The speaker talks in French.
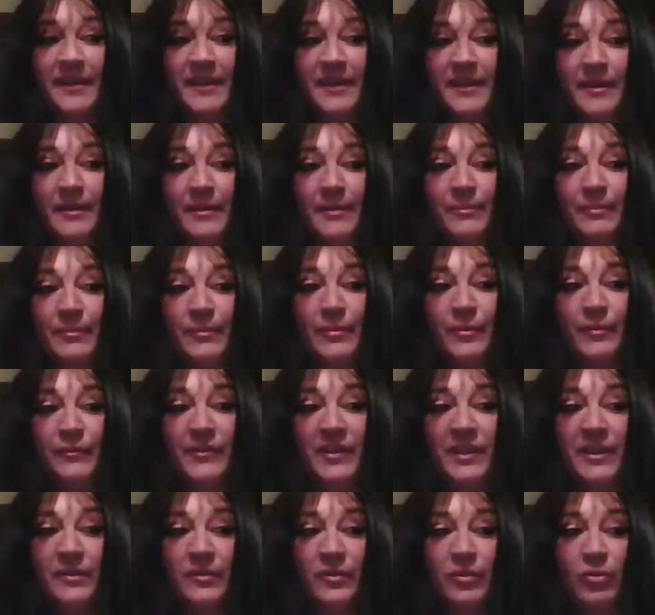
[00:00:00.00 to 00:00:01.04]
qui me
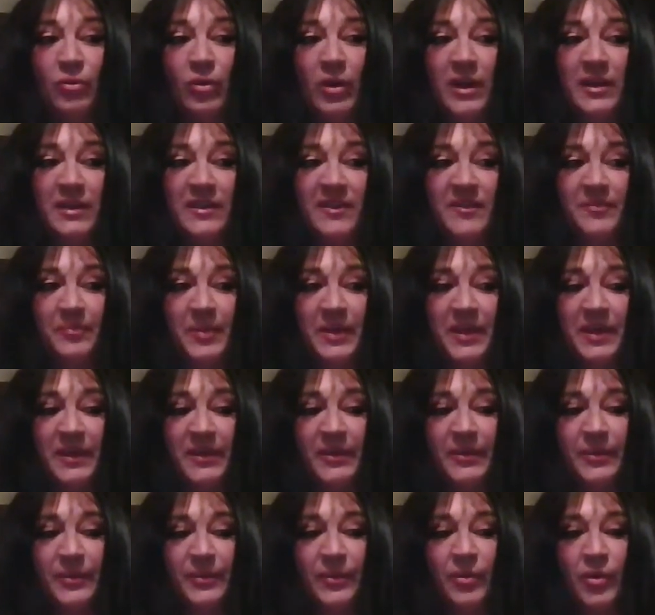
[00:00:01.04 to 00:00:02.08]
viennent encore à
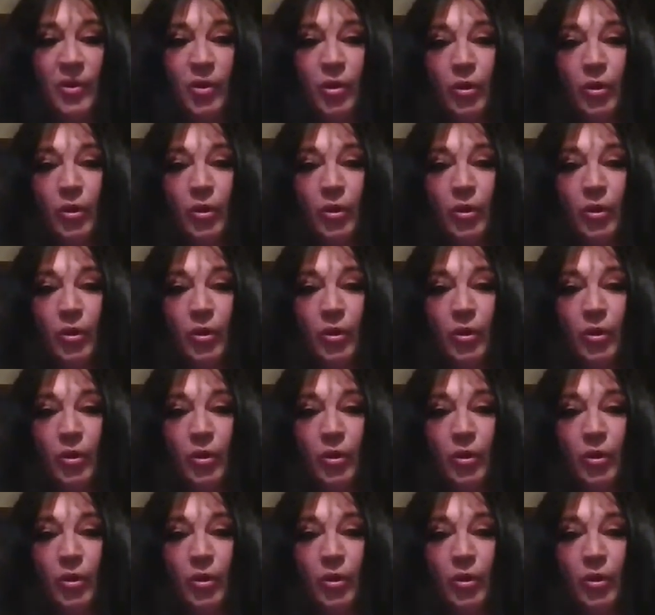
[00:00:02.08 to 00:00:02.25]
l'esprit euh,